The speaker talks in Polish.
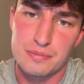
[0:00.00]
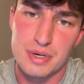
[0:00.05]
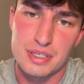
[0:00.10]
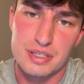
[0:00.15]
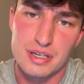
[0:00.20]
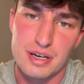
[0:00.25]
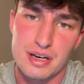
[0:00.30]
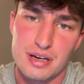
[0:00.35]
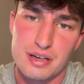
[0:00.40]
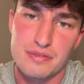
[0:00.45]

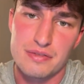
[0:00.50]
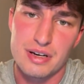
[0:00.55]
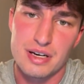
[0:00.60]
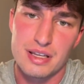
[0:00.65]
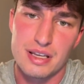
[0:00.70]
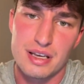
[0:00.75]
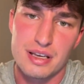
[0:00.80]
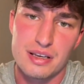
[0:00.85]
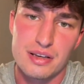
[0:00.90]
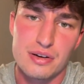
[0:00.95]
materiale
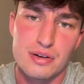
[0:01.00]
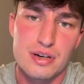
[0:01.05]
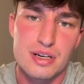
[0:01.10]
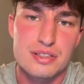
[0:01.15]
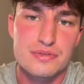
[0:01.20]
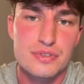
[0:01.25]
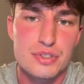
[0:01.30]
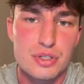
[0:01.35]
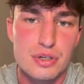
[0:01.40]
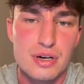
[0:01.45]
Wardęgi
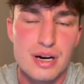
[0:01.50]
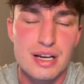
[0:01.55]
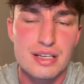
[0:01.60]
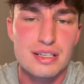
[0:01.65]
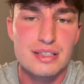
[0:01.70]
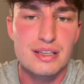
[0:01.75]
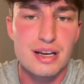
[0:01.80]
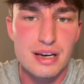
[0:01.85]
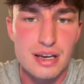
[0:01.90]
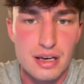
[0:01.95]
oraz
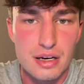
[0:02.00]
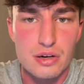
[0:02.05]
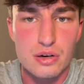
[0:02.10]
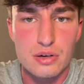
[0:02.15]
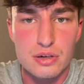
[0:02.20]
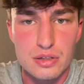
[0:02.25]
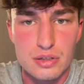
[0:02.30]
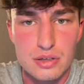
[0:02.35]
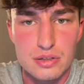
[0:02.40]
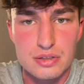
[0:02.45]
wyciąganie daleko
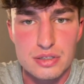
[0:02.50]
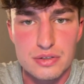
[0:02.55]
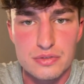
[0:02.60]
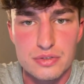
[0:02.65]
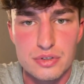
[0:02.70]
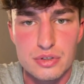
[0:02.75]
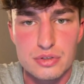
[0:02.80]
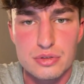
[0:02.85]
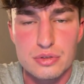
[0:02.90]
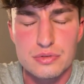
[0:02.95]
idących
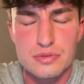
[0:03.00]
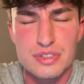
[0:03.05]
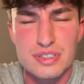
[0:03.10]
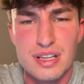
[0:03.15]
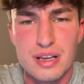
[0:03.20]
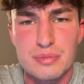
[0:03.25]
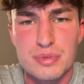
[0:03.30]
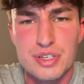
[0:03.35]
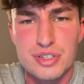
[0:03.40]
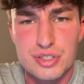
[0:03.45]
wniosków jest
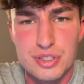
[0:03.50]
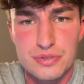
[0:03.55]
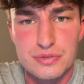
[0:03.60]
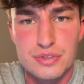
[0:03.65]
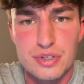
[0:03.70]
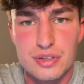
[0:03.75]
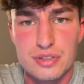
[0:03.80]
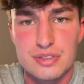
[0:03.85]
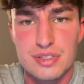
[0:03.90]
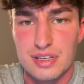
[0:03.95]
dla mnie
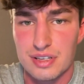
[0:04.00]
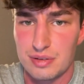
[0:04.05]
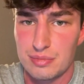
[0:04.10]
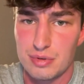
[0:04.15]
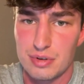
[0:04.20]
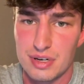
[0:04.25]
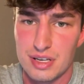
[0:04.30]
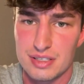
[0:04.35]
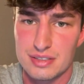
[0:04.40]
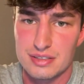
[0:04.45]
krzywdzące i
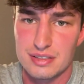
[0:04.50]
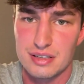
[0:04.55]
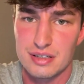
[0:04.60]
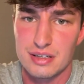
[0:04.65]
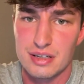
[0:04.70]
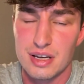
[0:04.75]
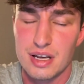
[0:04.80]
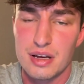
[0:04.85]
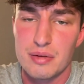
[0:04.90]
bolesne.